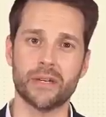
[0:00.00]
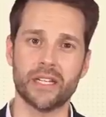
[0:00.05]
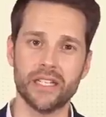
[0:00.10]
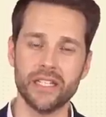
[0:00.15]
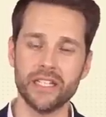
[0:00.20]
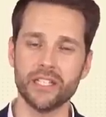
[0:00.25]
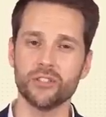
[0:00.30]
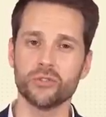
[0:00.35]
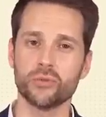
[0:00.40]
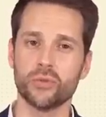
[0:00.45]
aber
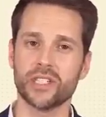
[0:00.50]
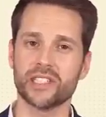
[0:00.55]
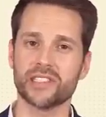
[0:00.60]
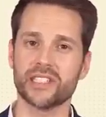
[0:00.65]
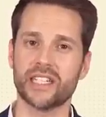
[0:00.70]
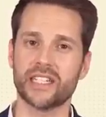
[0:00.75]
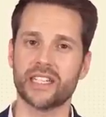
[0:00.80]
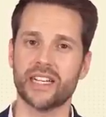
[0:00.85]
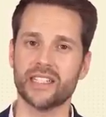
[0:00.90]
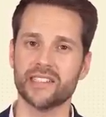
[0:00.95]
nicht nur, dass
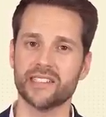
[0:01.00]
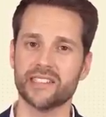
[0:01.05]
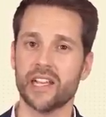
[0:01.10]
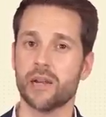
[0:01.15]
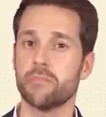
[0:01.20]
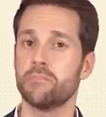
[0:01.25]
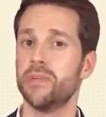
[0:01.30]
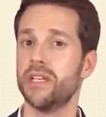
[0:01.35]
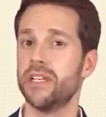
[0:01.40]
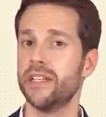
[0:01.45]
ein
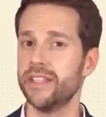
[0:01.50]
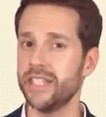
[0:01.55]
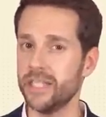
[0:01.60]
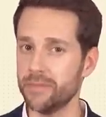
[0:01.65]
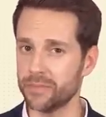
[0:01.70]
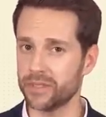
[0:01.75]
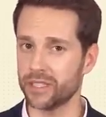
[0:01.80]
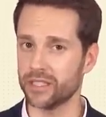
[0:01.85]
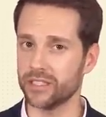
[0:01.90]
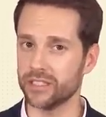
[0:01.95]
Kanzler
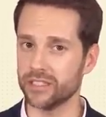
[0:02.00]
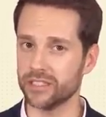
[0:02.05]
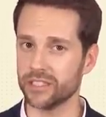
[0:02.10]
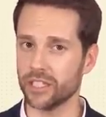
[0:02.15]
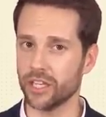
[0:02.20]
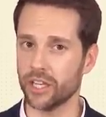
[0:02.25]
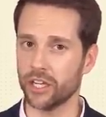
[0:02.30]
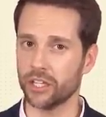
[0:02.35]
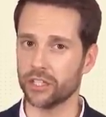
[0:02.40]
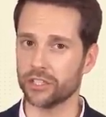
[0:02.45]
beliebt ist,
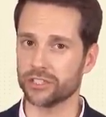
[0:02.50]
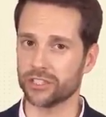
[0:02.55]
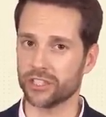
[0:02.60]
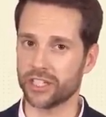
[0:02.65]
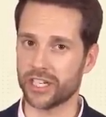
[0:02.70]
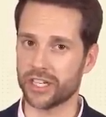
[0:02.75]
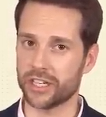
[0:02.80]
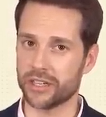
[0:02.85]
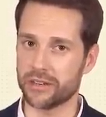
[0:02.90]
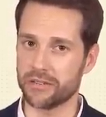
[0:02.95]

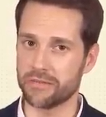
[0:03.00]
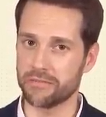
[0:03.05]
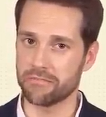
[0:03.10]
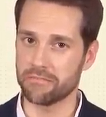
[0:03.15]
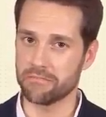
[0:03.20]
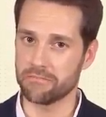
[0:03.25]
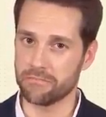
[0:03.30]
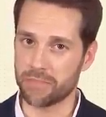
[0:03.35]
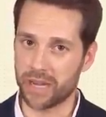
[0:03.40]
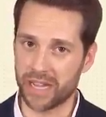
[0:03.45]
sondern
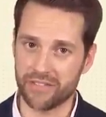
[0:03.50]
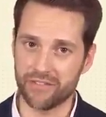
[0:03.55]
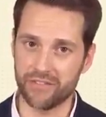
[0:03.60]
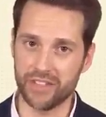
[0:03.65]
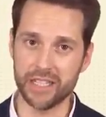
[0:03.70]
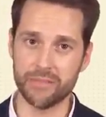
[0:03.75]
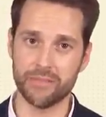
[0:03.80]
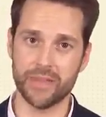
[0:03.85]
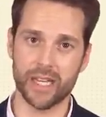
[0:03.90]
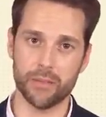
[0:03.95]
bei
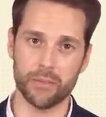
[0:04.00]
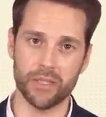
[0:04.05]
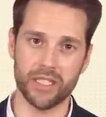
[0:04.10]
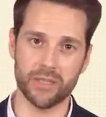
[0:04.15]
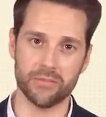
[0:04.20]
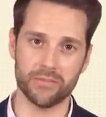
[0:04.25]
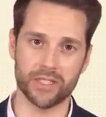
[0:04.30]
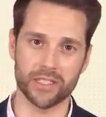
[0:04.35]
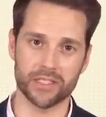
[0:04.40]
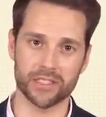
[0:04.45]
wem er
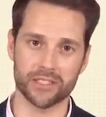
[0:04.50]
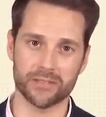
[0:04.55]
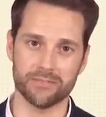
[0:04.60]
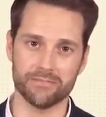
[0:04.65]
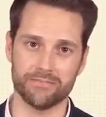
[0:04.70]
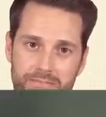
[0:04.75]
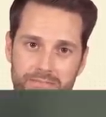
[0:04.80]
beliebt ist